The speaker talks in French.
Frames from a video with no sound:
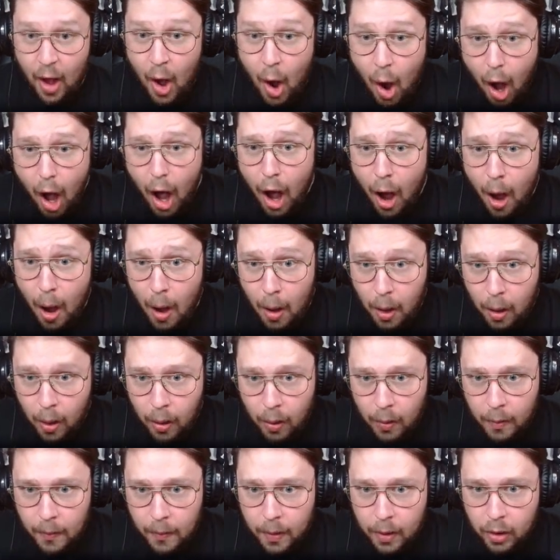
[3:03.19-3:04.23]
Oh
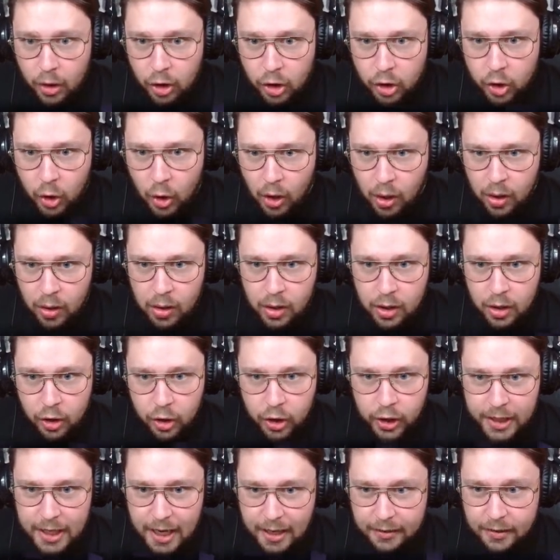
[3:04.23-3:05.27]
Gros,
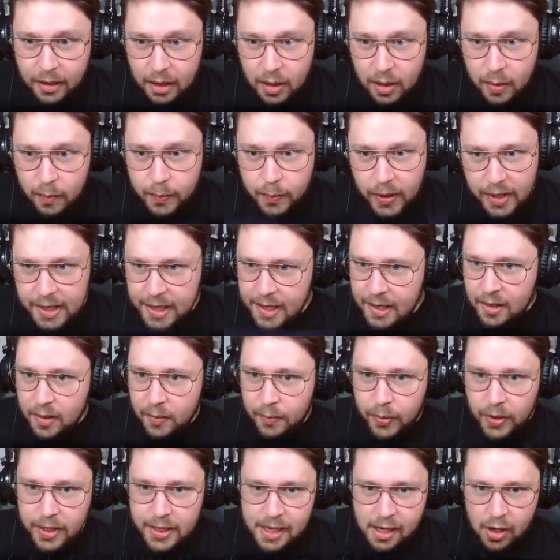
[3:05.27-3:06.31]
regarde Bonnie,
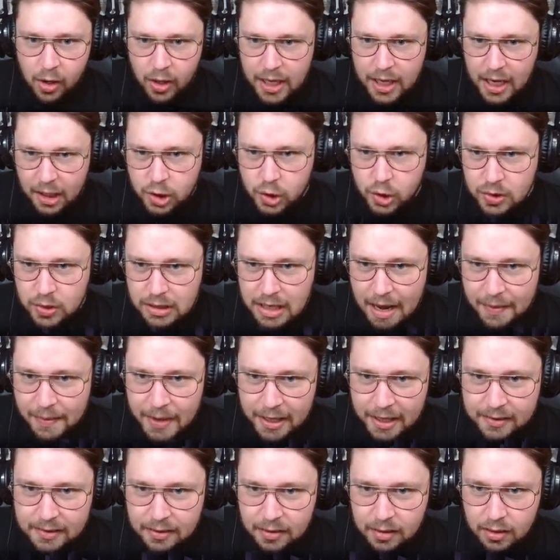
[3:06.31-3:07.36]
Bonnie, regarde juste là,
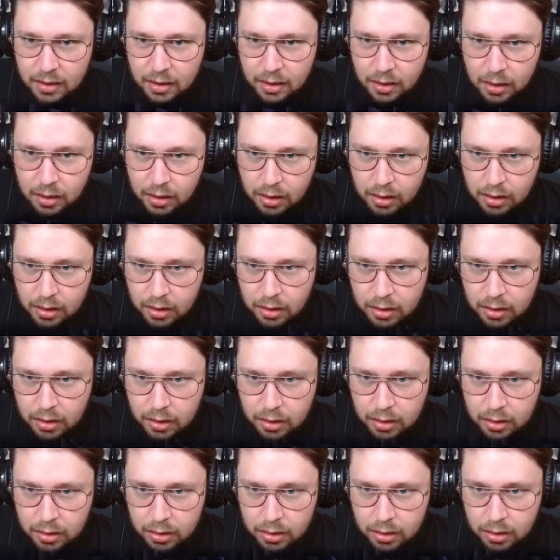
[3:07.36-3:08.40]
mec
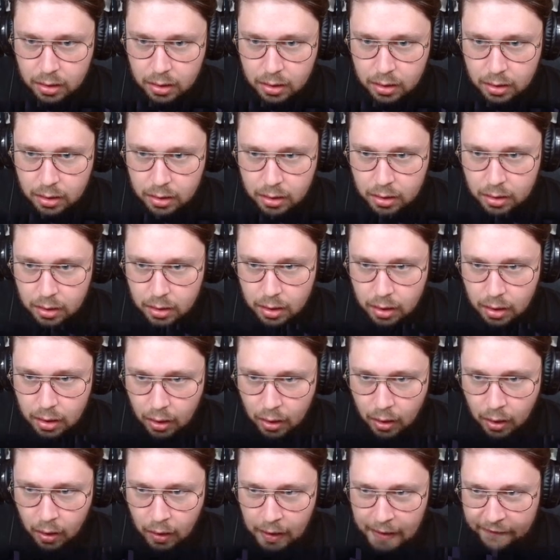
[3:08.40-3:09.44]
Mais gros, elle fait peur
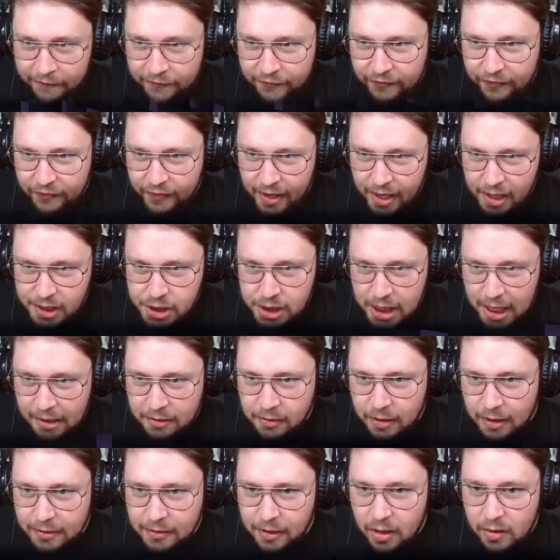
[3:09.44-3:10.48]
Oh la vache
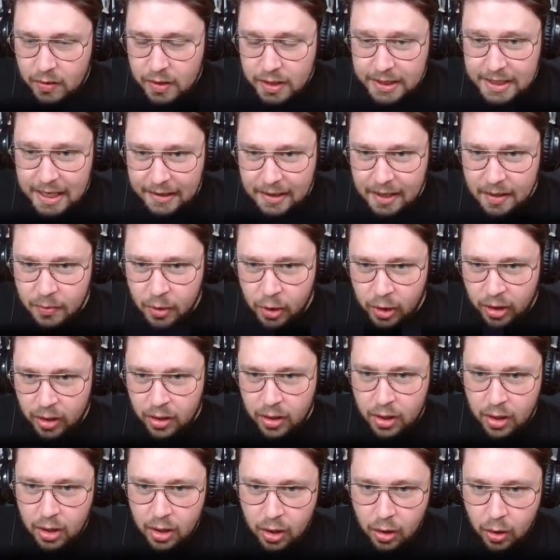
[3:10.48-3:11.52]
Attends, attends, il y a des mots
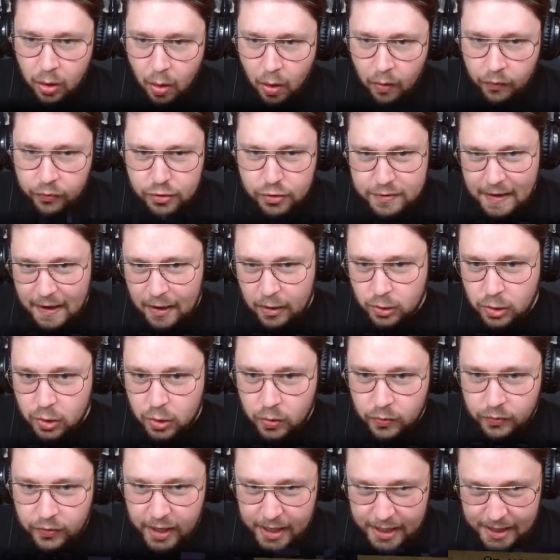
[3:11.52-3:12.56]
On vous a
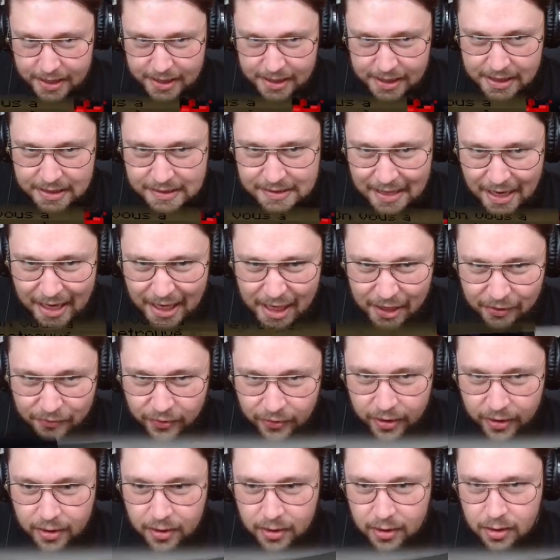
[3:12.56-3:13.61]
retrouvé, ils arrivent Ils
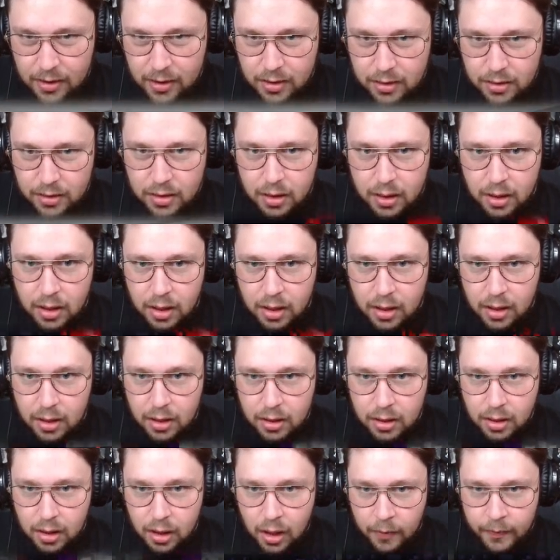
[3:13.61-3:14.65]
arrivent
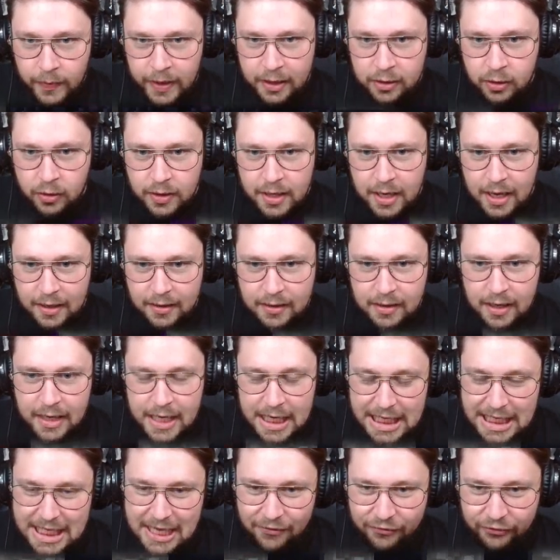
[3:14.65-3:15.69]
Oh mec, regarde
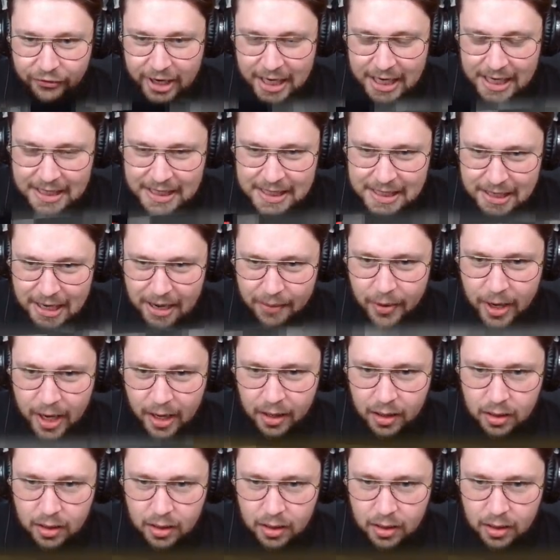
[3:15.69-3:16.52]
Il y a Freddy là-bas